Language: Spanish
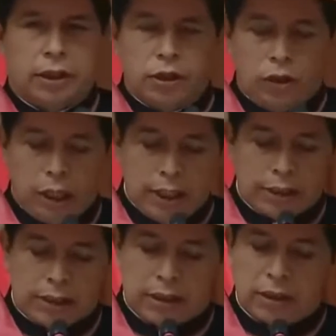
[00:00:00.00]

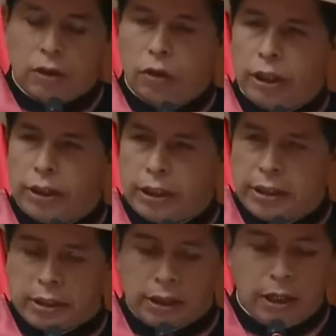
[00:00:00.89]
señoras
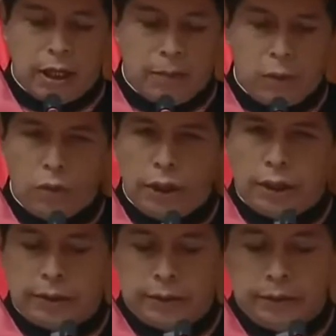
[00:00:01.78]
congresistas de la
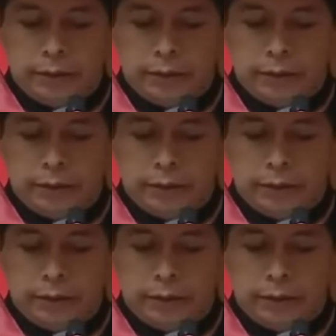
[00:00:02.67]
República,